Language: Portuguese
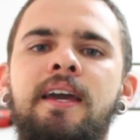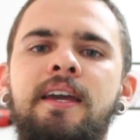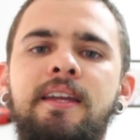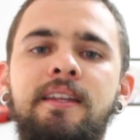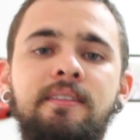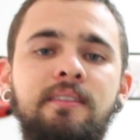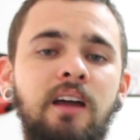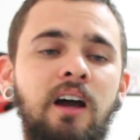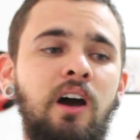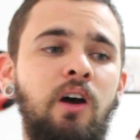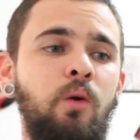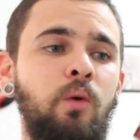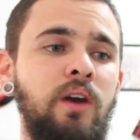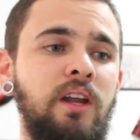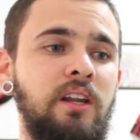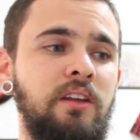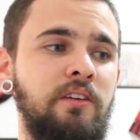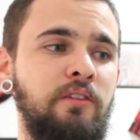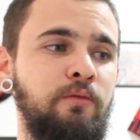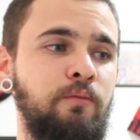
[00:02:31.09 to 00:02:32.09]
Então
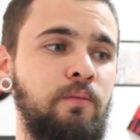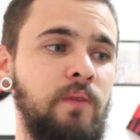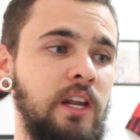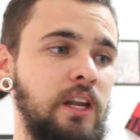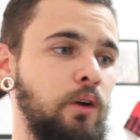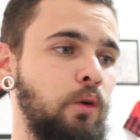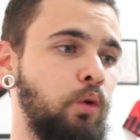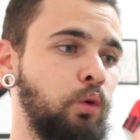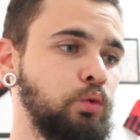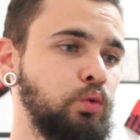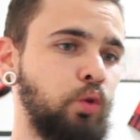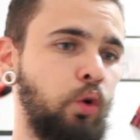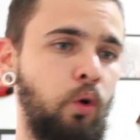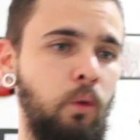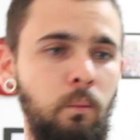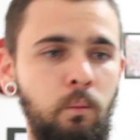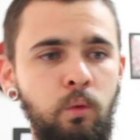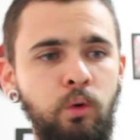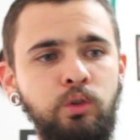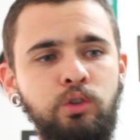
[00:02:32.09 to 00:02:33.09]
ele, ele
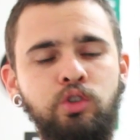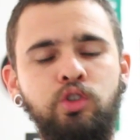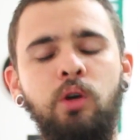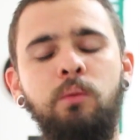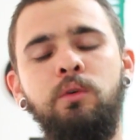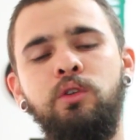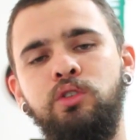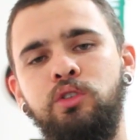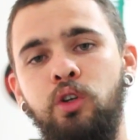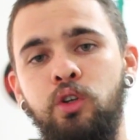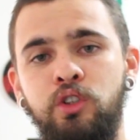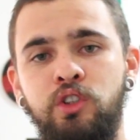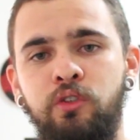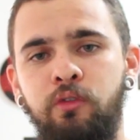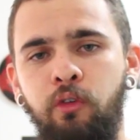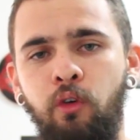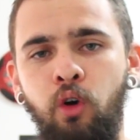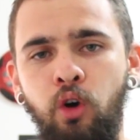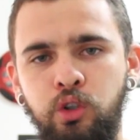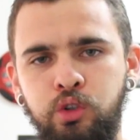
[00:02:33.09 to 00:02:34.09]
contou muito sobre o seu
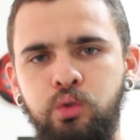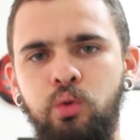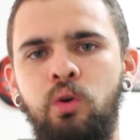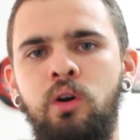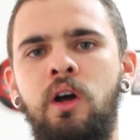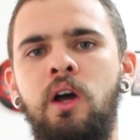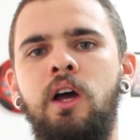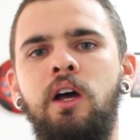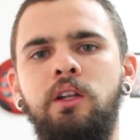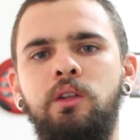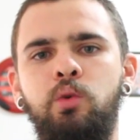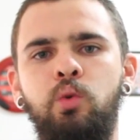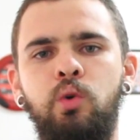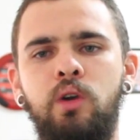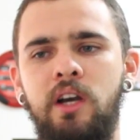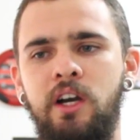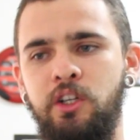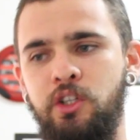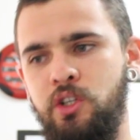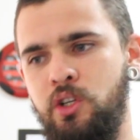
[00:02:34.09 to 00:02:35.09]
esforço
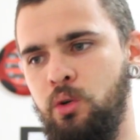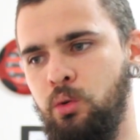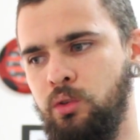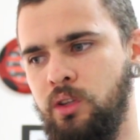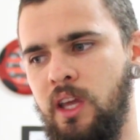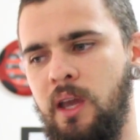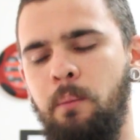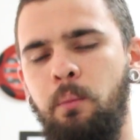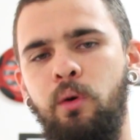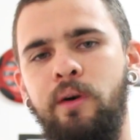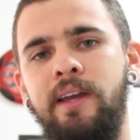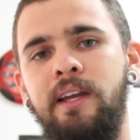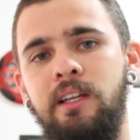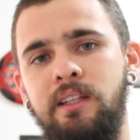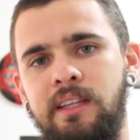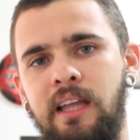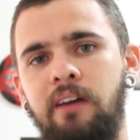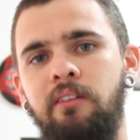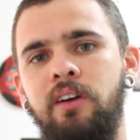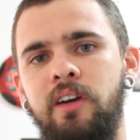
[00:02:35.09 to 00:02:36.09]
durante o tempo que ele
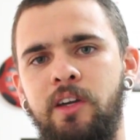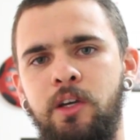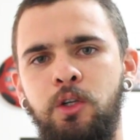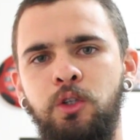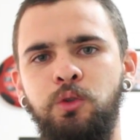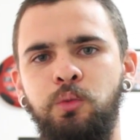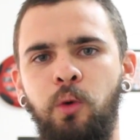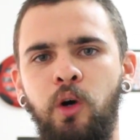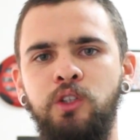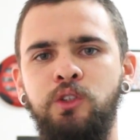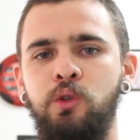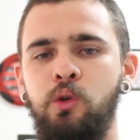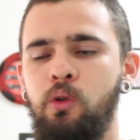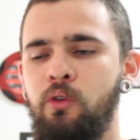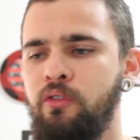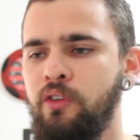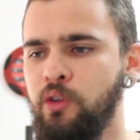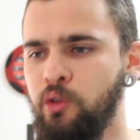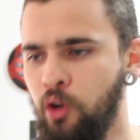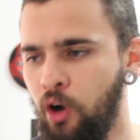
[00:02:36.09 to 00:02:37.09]
estava aqui no Esporte
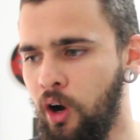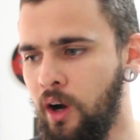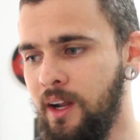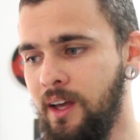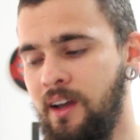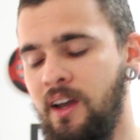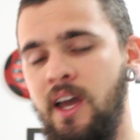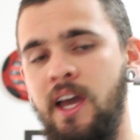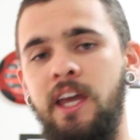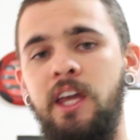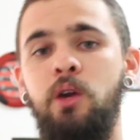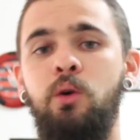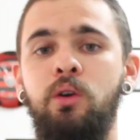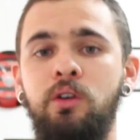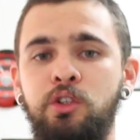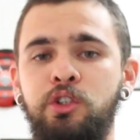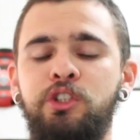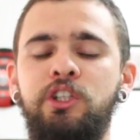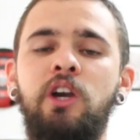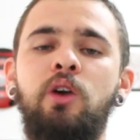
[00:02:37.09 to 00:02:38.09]
Clube Vitória e
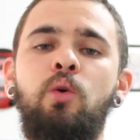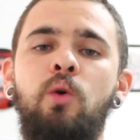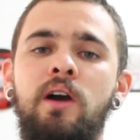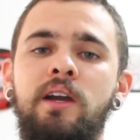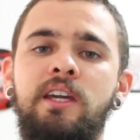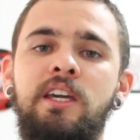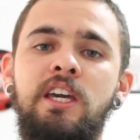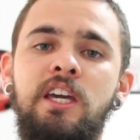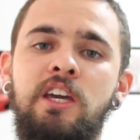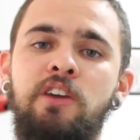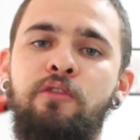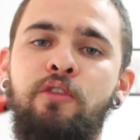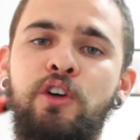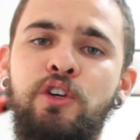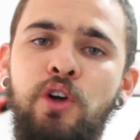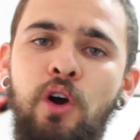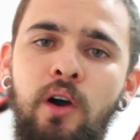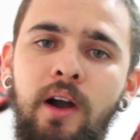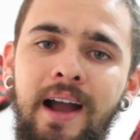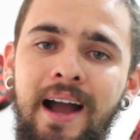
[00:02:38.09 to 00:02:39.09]
quando chegou aqui que
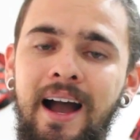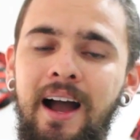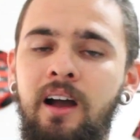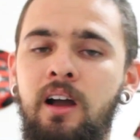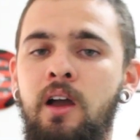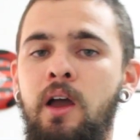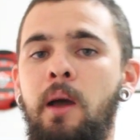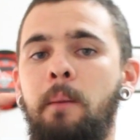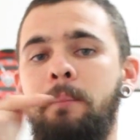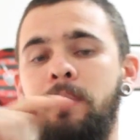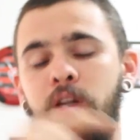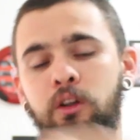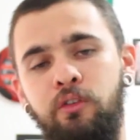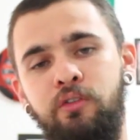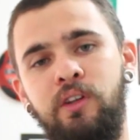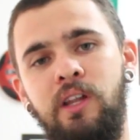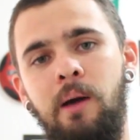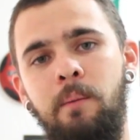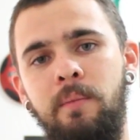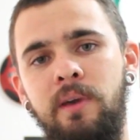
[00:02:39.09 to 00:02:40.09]
foi jogar pelo
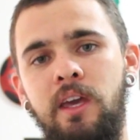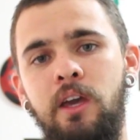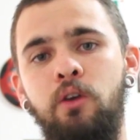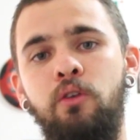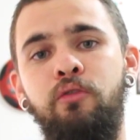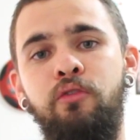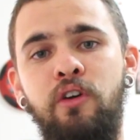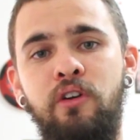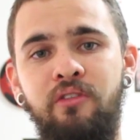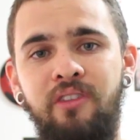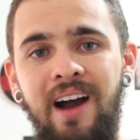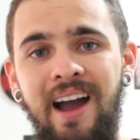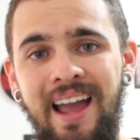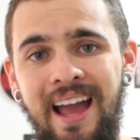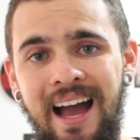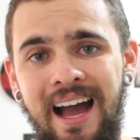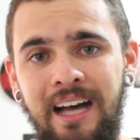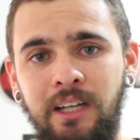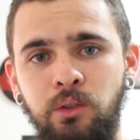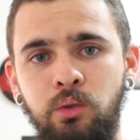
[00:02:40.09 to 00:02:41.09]
Flamengo, foi
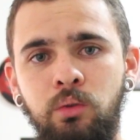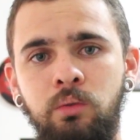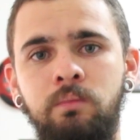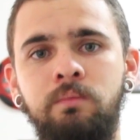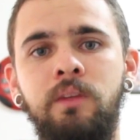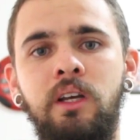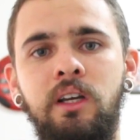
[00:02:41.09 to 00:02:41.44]
vaiado